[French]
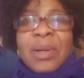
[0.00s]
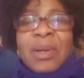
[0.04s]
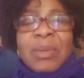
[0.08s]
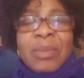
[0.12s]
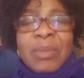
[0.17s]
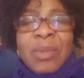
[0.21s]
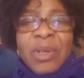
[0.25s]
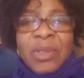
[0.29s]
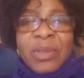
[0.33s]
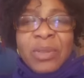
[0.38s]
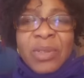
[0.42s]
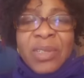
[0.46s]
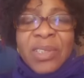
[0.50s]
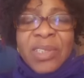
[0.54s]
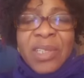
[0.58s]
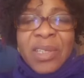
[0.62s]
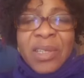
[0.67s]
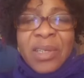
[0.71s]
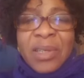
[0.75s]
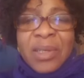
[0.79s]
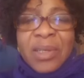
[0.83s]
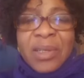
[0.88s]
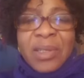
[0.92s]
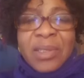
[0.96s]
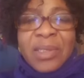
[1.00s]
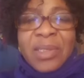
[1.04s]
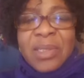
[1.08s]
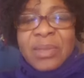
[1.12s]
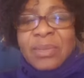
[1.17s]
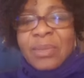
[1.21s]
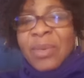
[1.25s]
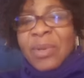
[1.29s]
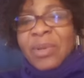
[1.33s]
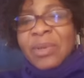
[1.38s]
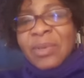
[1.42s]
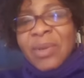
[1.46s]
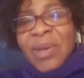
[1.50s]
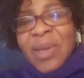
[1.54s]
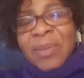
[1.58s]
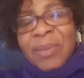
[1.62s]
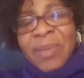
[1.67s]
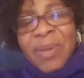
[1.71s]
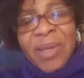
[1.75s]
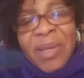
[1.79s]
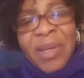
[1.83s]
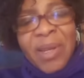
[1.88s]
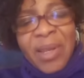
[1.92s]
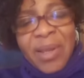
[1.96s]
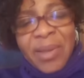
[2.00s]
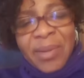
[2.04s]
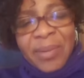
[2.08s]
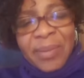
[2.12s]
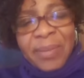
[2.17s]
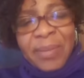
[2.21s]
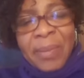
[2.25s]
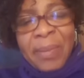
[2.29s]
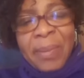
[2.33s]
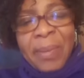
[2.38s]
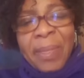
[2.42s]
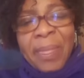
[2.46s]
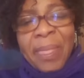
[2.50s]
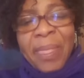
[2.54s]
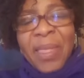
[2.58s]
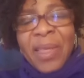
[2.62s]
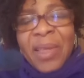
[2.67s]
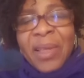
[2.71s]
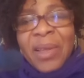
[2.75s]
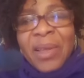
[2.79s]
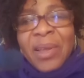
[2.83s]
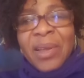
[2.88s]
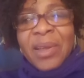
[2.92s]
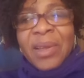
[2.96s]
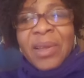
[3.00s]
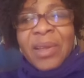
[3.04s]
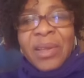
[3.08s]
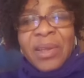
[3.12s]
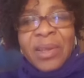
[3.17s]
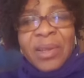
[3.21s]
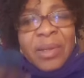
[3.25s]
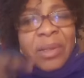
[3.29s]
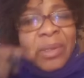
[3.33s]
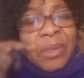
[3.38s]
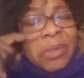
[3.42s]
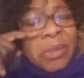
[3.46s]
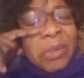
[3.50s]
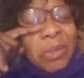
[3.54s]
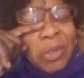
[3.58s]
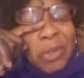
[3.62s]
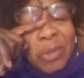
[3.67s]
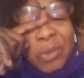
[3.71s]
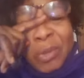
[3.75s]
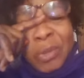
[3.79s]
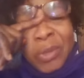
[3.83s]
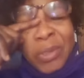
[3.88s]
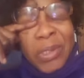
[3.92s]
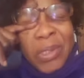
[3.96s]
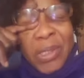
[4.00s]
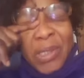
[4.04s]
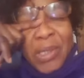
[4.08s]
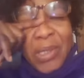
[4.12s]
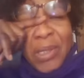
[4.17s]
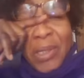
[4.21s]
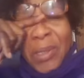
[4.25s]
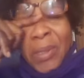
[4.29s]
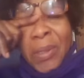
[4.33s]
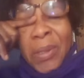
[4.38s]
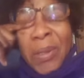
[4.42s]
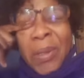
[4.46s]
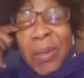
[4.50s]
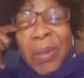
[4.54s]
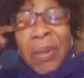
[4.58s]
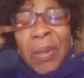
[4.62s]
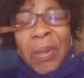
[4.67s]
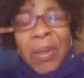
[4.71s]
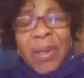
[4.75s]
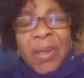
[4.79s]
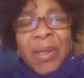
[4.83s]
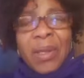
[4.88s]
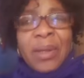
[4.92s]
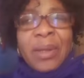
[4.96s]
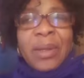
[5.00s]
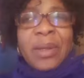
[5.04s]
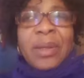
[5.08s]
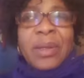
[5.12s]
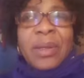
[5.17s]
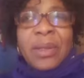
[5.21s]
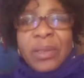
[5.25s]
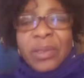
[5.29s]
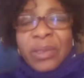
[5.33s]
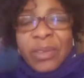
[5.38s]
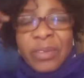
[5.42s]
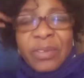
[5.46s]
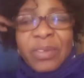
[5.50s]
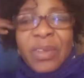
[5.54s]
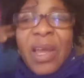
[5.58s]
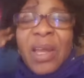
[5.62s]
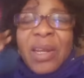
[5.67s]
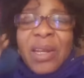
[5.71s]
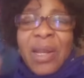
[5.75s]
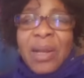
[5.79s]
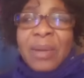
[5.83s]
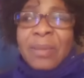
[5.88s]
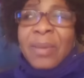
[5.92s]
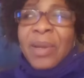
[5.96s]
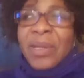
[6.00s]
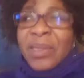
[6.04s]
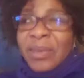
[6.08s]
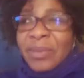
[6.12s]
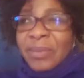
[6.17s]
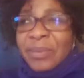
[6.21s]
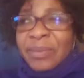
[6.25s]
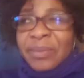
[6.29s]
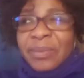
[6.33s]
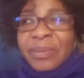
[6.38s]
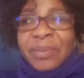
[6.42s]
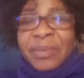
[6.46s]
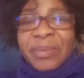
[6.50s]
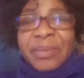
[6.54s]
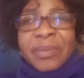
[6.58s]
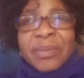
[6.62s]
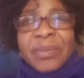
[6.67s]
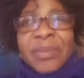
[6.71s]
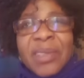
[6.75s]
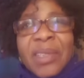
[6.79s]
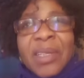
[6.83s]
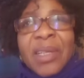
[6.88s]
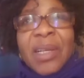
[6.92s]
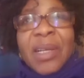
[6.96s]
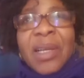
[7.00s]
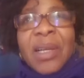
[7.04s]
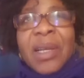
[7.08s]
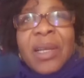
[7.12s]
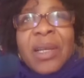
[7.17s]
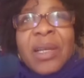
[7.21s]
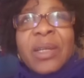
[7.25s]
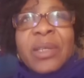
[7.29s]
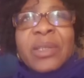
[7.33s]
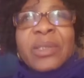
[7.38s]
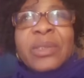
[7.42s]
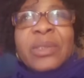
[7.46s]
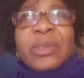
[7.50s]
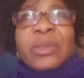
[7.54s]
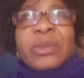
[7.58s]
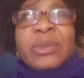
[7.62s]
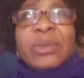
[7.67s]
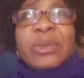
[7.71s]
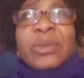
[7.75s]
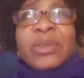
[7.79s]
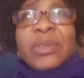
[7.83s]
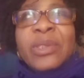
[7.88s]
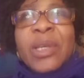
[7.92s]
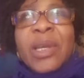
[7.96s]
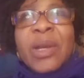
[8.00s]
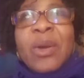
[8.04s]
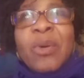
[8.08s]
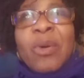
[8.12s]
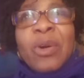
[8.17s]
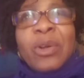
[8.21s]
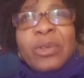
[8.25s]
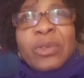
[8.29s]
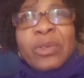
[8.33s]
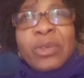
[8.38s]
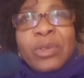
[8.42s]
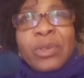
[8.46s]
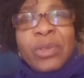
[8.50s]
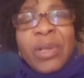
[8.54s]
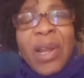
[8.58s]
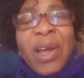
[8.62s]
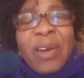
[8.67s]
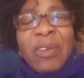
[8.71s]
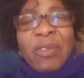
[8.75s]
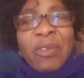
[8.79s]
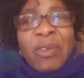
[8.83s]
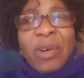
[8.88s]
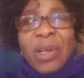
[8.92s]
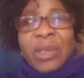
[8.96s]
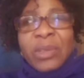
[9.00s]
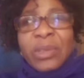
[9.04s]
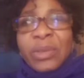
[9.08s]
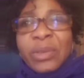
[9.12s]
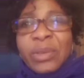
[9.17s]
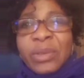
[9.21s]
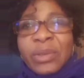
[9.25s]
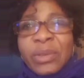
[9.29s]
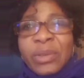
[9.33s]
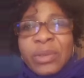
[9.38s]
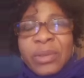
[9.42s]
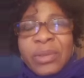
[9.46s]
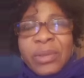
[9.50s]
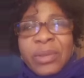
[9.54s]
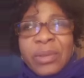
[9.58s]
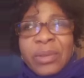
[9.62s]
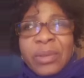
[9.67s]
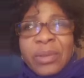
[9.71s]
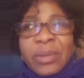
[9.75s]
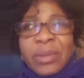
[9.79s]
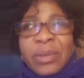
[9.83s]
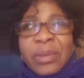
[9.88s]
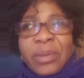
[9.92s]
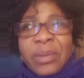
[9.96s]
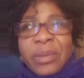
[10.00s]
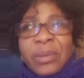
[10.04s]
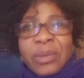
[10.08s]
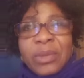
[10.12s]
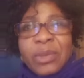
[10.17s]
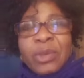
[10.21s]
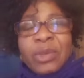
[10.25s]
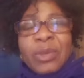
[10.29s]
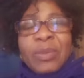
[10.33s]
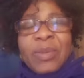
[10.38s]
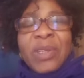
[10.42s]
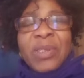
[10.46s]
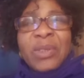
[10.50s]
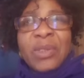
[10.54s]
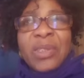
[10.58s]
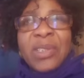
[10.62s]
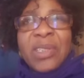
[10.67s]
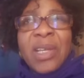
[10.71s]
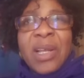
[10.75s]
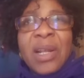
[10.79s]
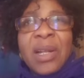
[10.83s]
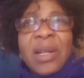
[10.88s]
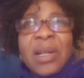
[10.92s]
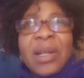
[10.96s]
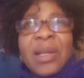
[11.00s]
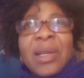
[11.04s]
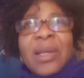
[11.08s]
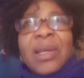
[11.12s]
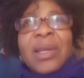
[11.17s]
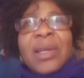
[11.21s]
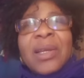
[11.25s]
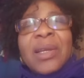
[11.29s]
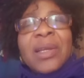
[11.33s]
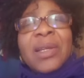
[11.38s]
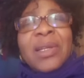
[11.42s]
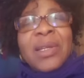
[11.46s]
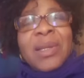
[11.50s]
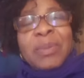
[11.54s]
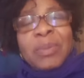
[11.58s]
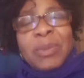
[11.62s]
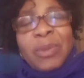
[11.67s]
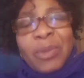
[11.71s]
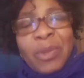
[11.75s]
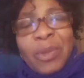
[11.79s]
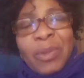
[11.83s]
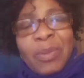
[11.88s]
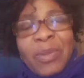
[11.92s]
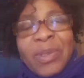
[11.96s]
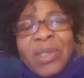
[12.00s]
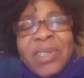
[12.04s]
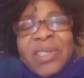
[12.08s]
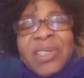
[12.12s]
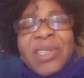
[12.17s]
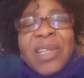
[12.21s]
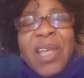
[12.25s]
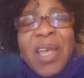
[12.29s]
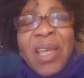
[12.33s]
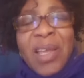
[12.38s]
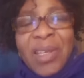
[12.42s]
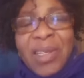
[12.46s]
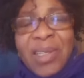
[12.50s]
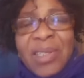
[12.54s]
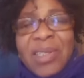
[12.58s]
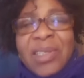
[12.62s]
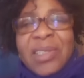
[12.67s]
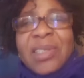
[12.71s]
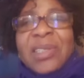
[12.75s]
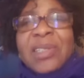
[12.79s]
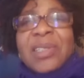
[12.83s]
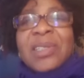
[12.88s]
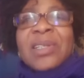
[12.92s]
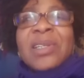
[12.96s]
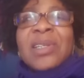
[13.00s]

Mon nom c'est Simone Waibena. Je suis. Je vis en Allemagne. J'ai connu la voie de, du chemin du ciel depuis 2016.